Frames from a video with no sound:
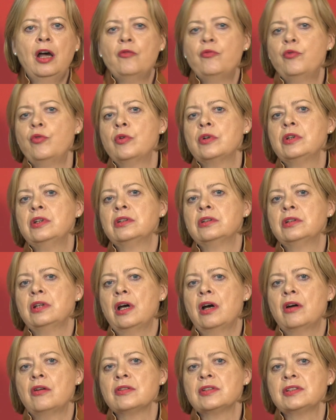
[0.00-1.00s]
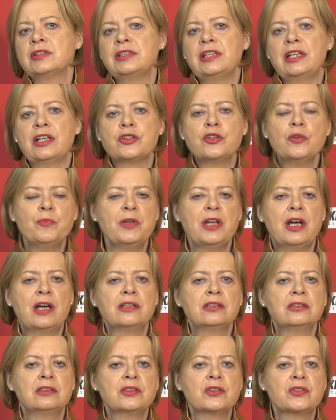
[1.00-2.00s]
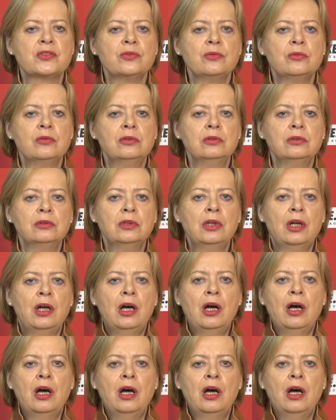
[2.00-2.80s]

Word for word: wurden aus der Schublade gezogen